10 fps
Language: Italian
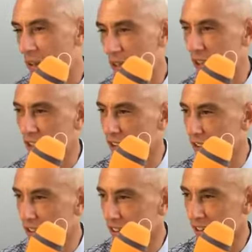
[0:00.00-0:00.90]
Quello
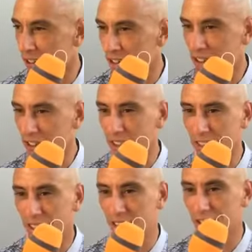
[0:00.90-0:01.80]
no, no, non
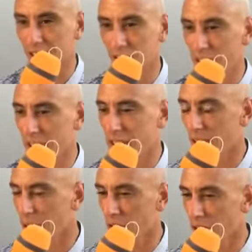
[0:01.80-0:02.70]
conta,
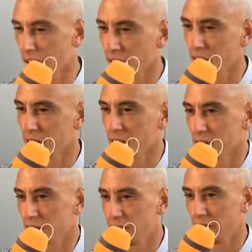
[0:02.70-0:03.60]
conta quello che ti ho detto,
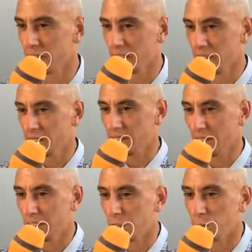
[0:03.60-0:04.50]
di
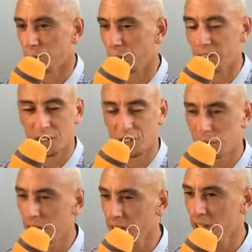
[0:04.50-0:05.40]
certo.
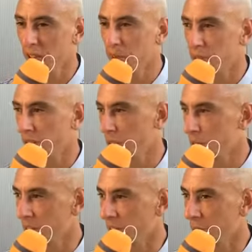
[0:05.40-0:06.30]
prepararci bene per,
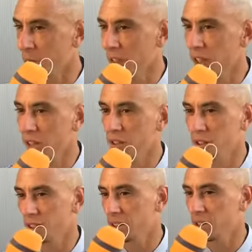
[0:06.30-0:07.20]
per, il
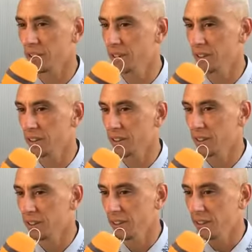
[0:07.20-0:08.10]
campionato e,
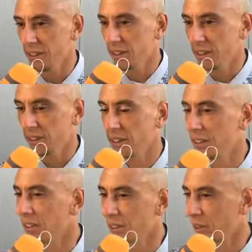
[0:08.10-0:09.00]
e
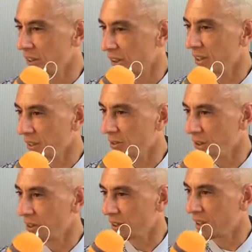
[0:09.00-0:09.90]
niente, arrivare,
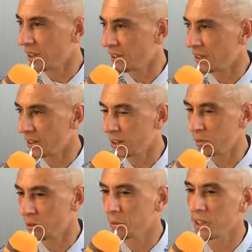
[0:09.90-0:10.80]
arrivare della,
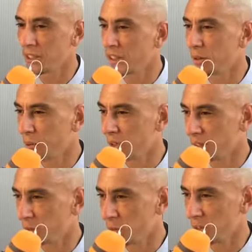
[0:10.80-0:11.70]
della, miglior maniera
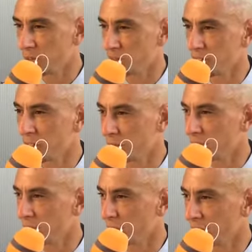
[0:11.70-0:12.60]
per, per affrontare
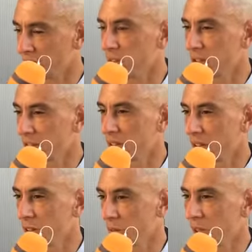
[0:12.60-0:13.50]
questo
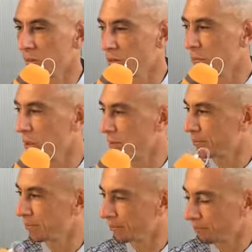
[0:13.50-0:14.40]
campionato in bella forma.